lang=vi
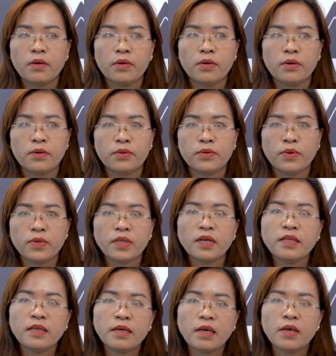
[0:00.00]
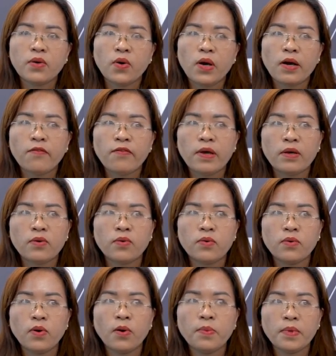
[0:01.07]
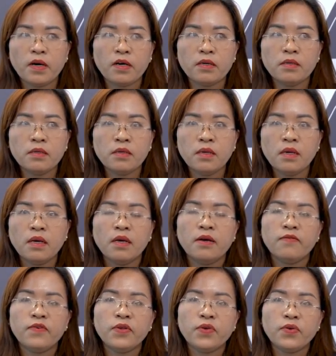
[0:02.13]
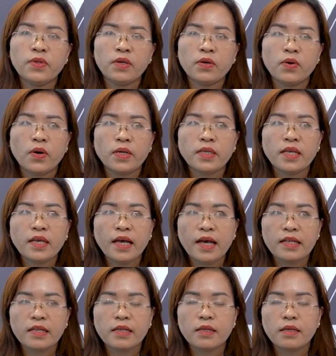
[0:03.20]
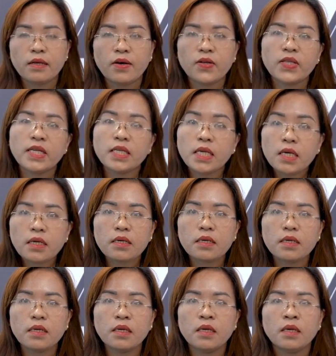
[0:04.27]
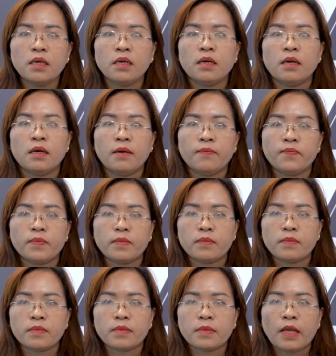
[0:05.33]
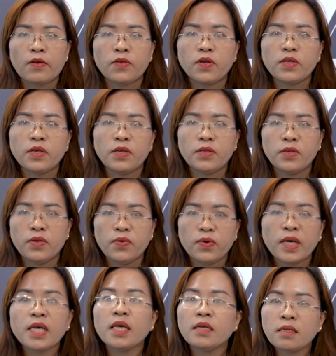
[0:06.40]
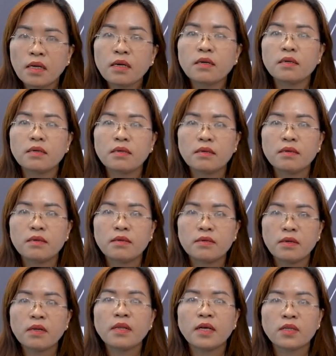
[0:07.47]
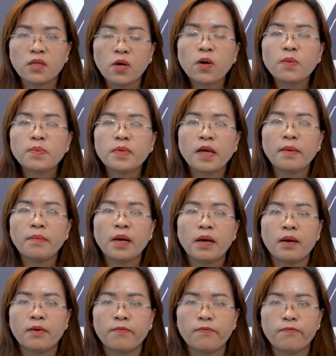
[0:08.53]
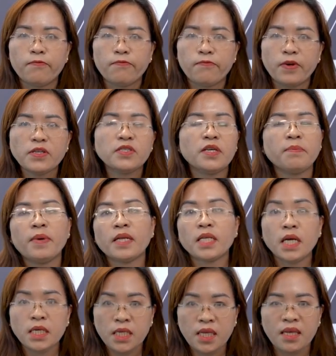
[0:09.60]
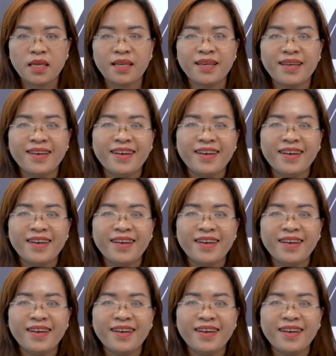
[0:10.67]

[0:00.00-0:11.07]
à, rồi tới những cái khóa về ngôn ngữ ví dụ như khóa tiếng Anh khóa tiếng Đức à, tạo cho chị nhiều cái kiến thức rất là tốt để mà phát triển bản thân chị